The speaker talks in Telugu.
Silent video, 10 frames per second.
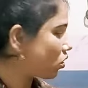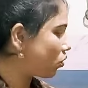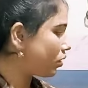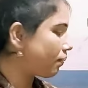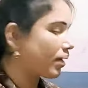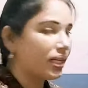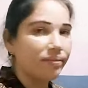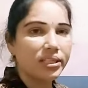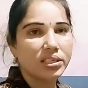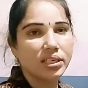దీంట్లో ఉన్న
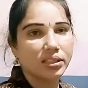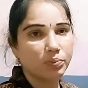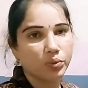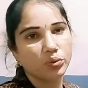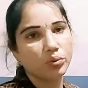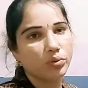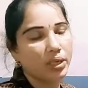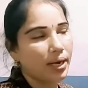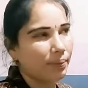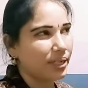మట్టి వాసన అంతా
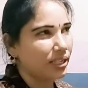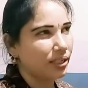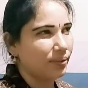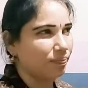పోతుంది కాబట్టి